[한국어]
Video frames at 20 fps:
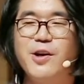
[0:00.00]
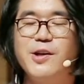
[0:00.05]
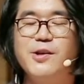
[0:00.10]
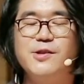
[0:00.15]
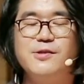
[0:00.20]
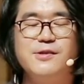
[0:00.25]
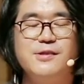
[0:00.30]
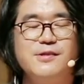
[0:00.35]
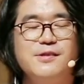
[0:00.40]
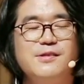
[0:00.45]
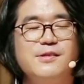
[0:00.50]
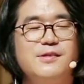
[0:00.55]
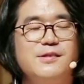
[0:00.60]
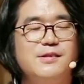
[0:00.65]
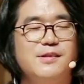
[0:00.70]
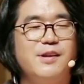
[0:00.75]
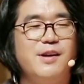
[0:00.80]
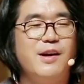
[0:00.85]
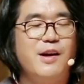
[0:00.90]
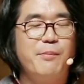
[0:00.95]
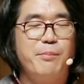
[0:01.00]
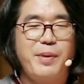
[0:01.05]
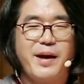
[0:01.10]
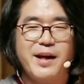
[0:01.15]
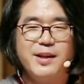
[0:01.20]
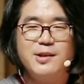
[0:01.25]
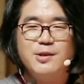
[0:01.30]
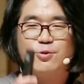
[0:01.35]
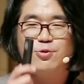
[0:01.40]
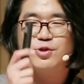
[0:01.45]
이거예요.
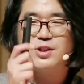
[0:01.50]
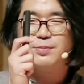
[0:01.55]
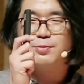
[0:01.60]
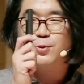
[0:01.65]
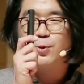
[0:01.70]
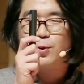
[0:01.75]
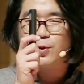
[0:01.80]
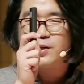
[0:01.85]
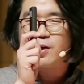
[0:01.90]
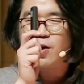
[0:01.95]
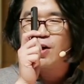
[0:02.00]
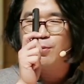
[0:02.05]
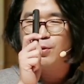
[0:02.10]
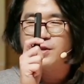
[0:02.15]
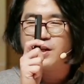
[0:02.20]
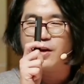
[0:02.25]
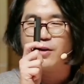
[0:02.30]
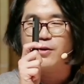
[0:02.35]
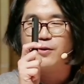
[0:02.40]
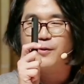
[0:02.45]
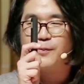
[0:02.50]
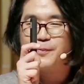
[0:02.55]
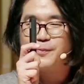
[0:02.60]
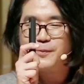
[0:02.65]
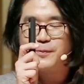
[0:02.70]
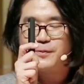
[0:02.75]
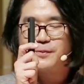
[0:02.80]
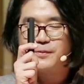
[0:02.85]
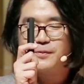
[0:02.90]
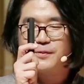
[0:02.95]
펜을 90도로 세워보세요.
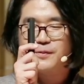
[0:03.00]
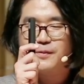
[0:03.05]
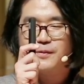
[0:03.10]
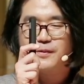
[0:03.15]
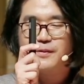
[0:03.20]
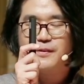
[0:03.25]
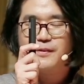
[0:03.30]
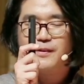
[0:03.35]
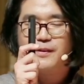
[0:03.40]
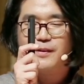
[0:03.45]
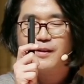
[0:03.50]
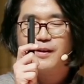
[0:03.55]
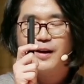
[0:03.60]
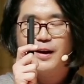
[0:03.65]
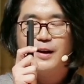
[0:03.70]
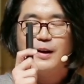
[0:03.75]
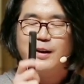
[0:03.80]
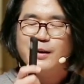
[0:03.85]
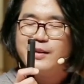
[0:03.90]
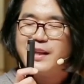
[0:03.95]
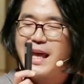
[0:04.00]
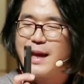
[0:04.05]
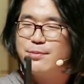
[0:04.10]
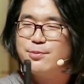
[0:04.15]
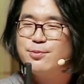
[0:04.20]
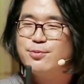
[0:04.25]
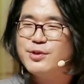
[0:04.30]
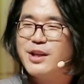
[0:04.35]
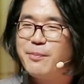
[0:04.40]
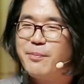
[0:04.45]

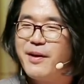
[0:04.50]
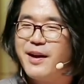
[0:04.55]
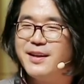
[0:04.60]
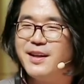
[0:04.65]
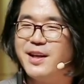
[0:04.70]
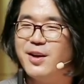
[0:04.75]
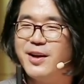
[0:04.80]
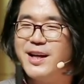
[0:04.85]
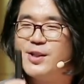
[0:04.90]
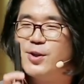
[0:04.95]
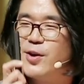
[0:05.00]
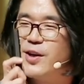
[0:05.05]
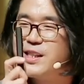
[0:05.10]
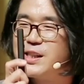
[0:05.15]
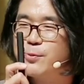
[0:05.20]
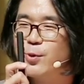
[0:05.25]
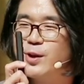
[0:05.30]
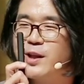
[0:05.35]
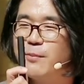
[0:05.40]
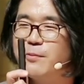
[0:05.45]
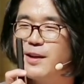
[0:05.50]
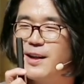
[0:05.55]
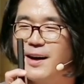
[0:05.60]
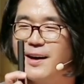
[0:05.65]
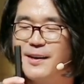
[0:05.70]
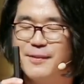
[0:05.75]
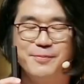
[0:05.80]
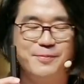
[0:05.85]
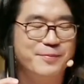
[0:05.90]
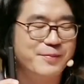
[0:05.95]
대부분의 펜이 이렇게 서 있지
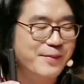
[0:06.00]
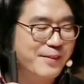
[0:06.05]
못합니다.